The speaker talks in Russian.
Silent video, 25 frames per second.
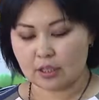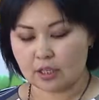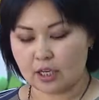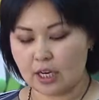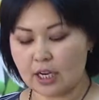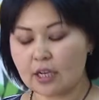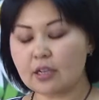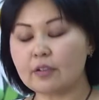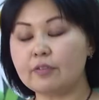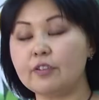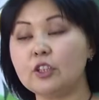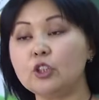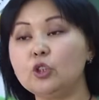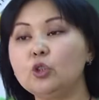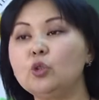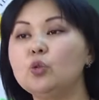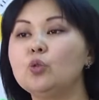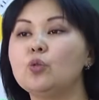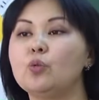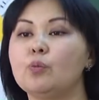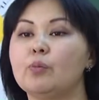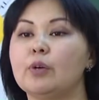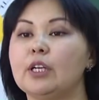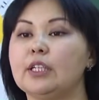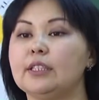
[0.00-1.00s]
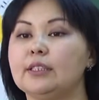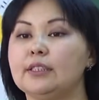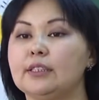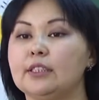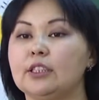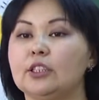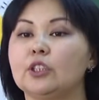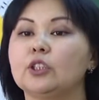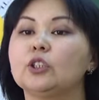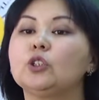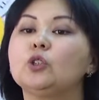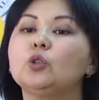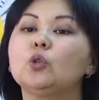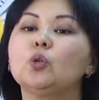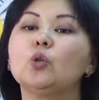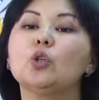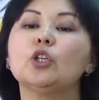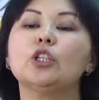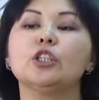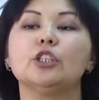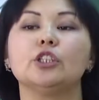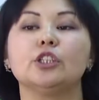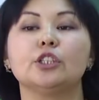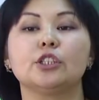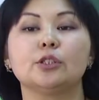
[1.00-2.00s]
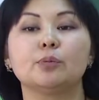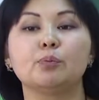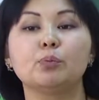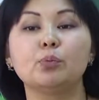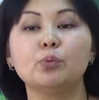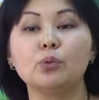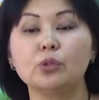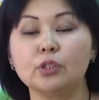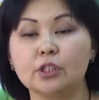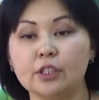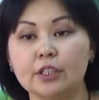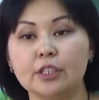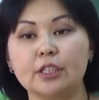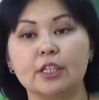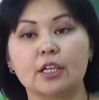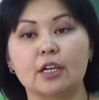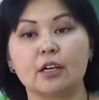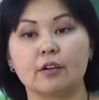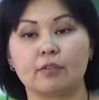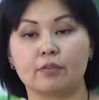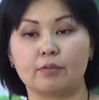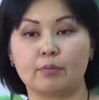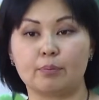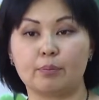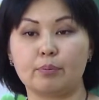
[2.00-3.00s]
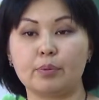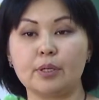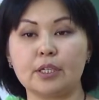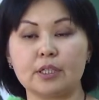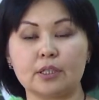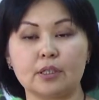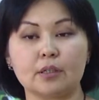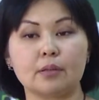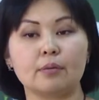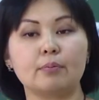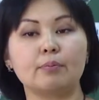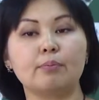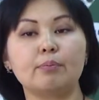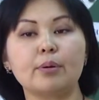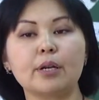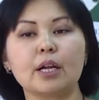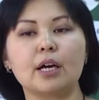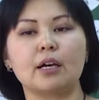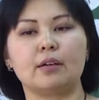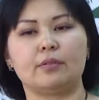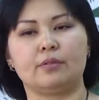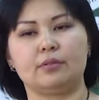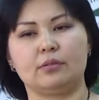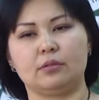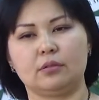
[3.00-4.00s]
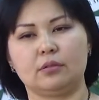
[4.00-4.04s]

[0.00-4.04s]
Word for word: Как вы думаете, кто из спутников был прав?